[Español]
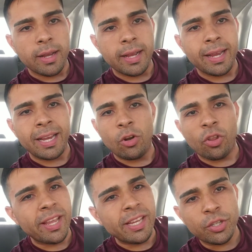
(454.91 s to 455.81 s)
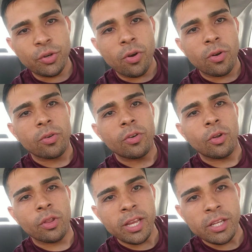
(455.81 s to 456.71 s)
y lo dicho,
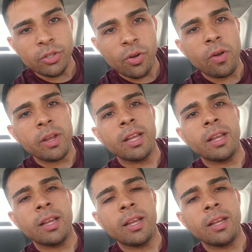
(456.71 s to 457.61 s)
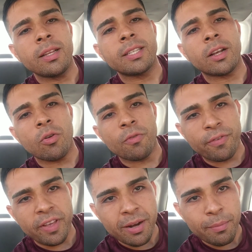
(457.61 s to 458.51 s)
lo dicho y se
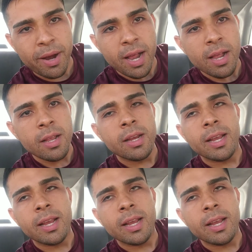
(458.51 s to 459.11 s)
confirma